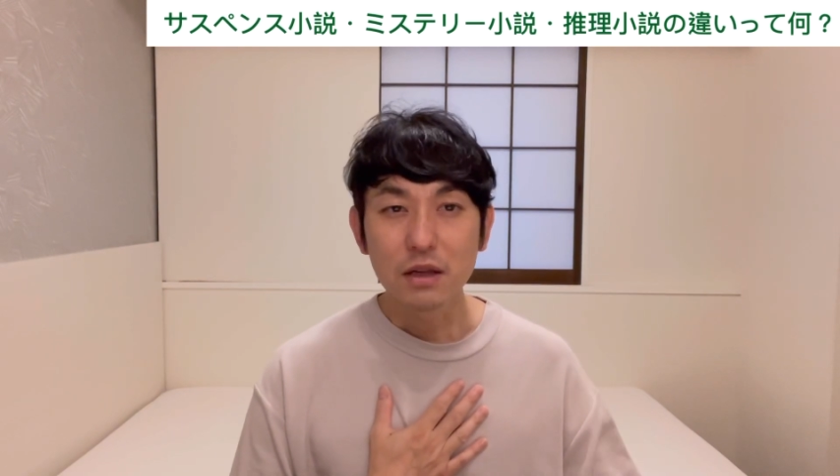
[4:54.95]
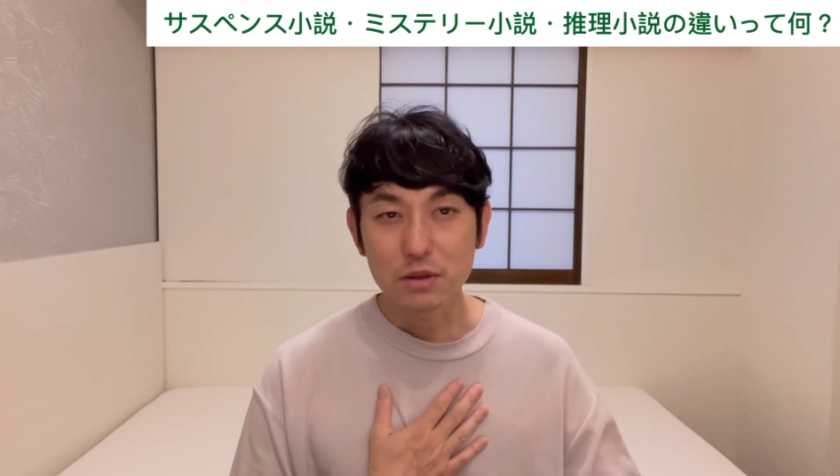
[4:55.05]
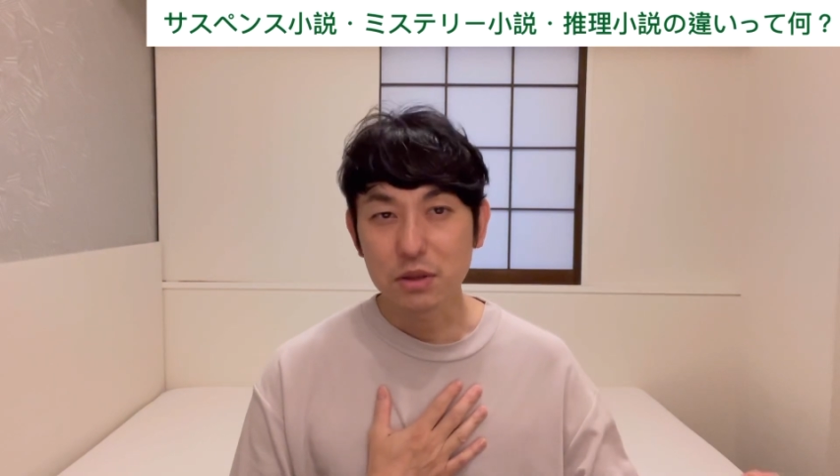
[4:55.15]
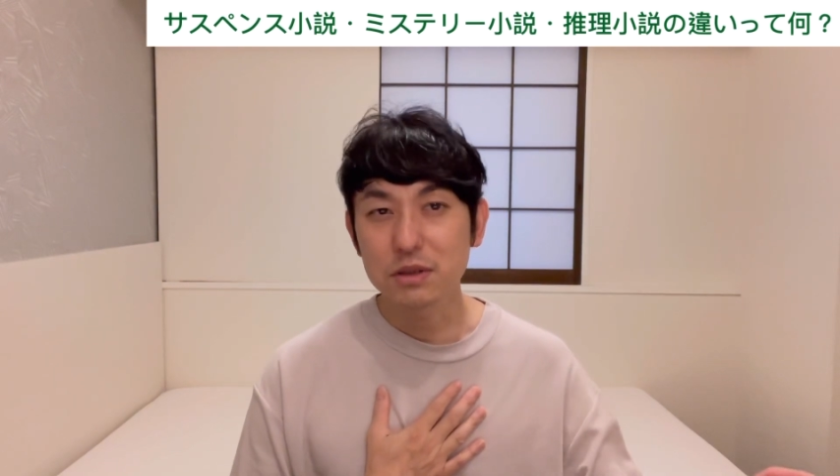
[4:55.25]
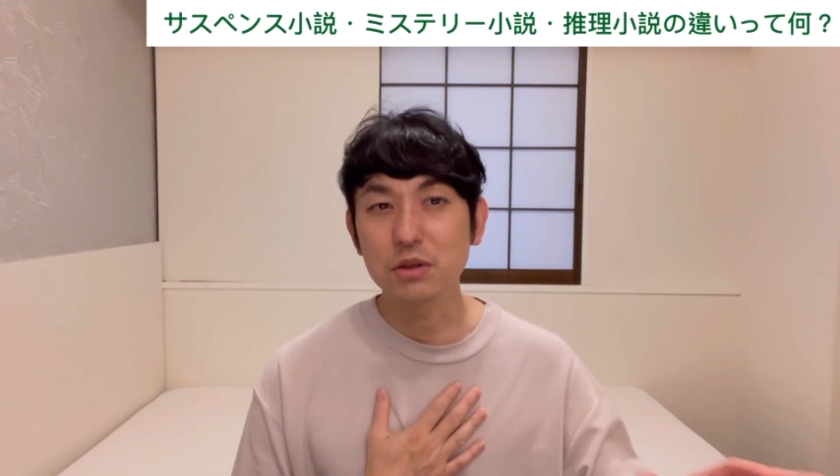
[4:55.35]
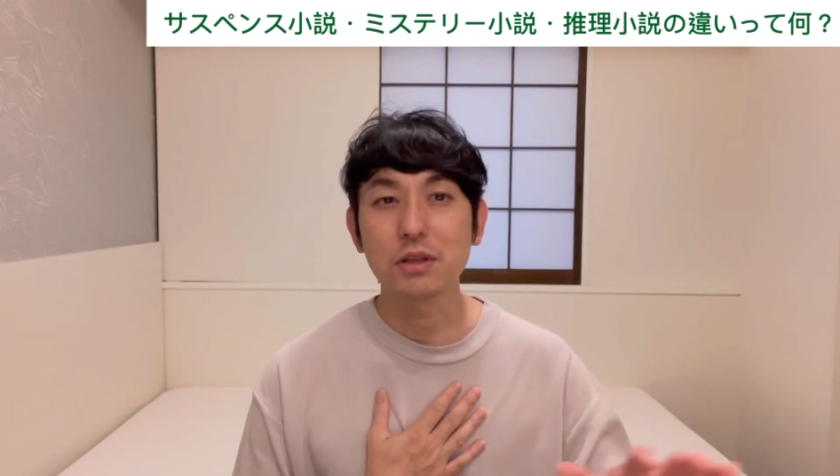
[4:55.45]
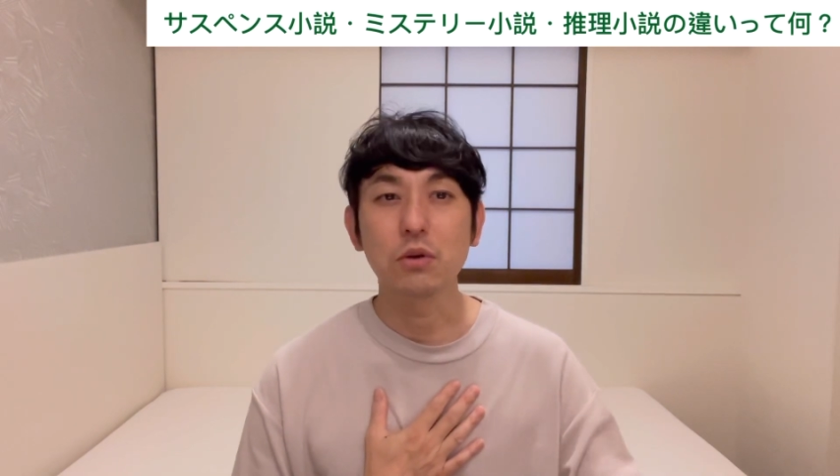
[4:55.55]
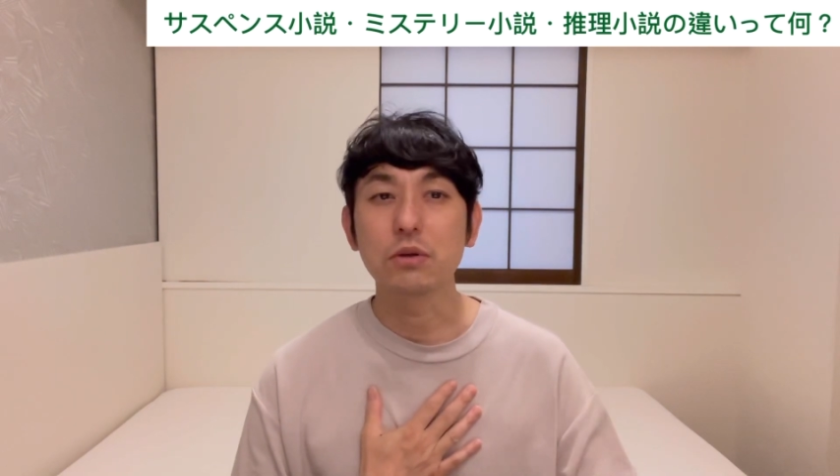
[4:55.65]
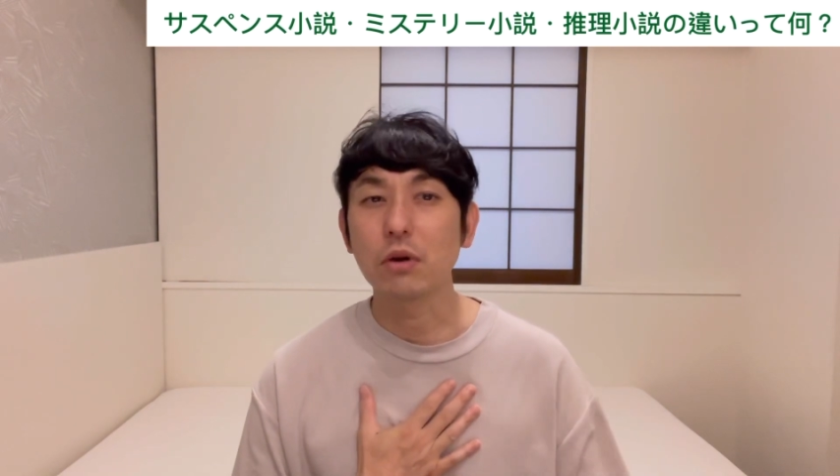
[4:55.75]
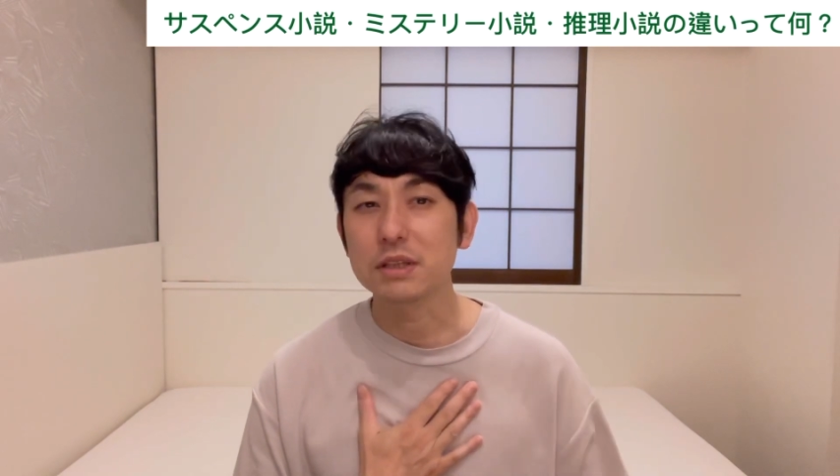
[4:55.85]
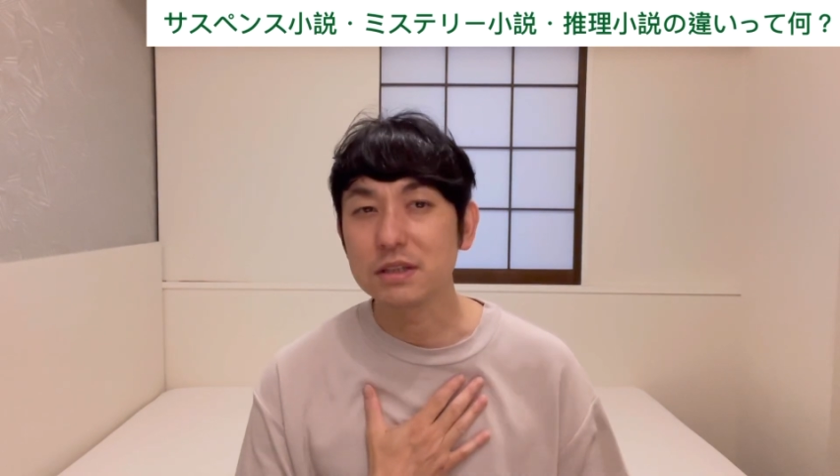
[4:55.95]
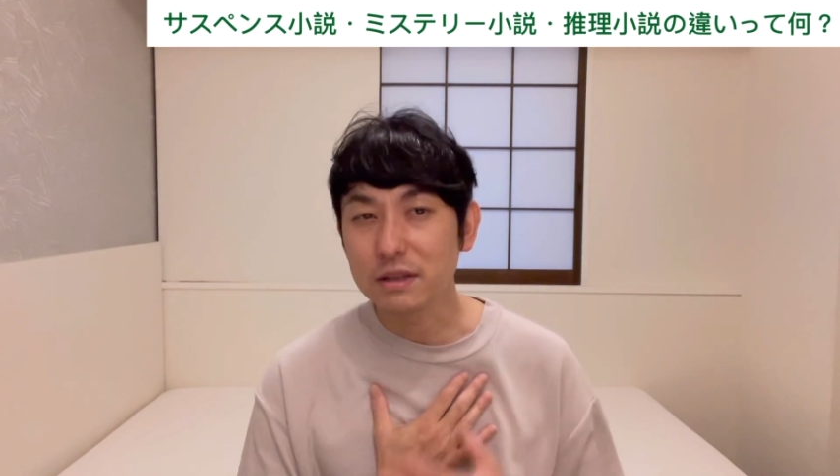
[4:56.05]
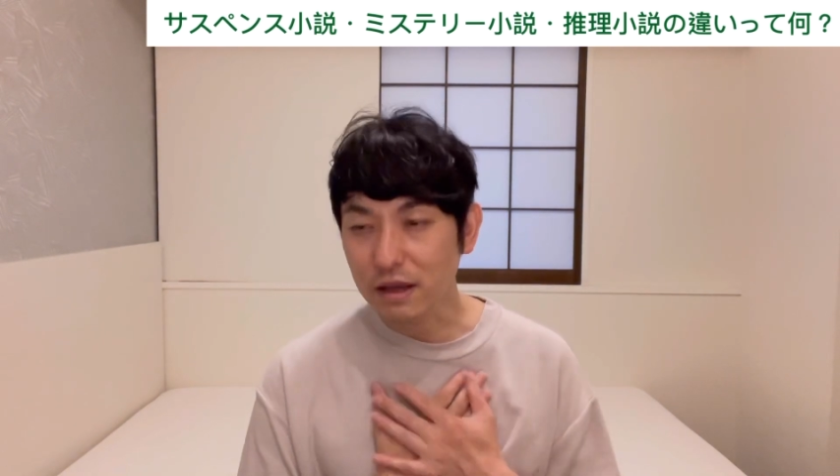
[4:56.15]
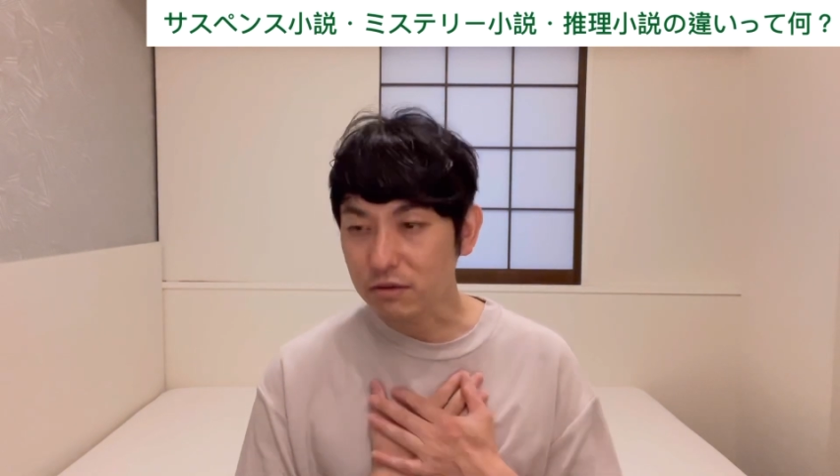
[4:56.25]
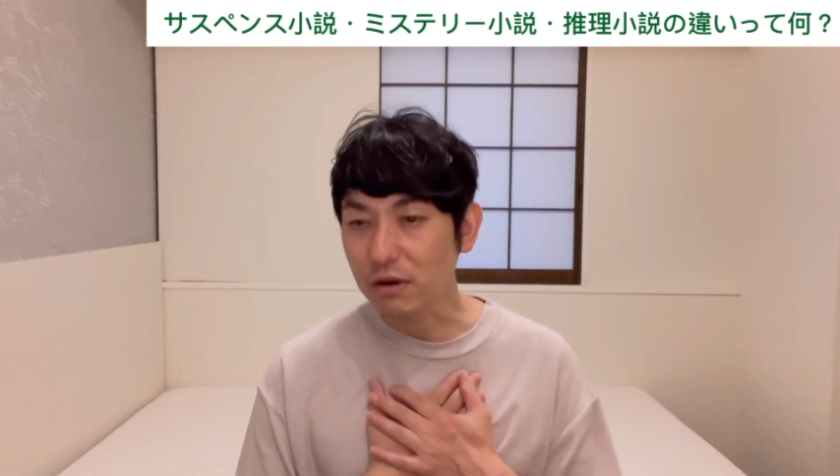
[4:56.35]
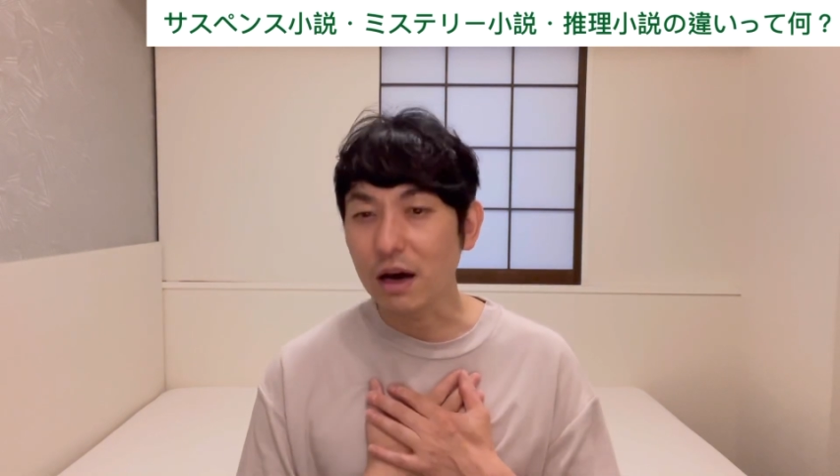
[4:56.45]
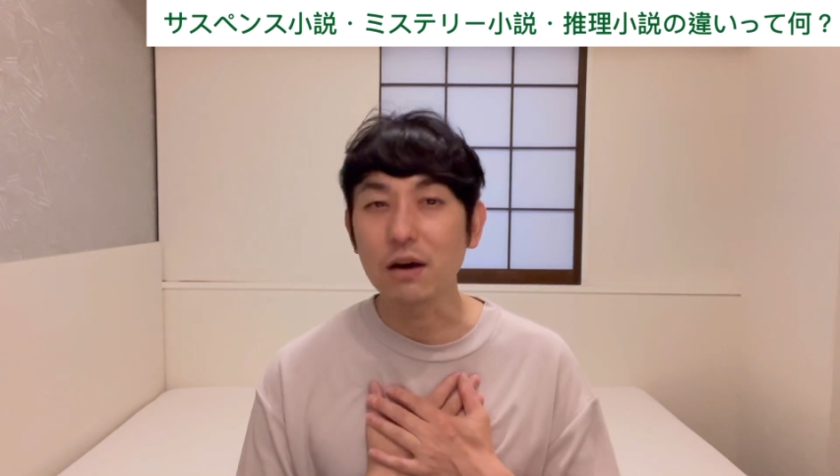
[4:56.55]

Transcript: 次々と人が死んでいく、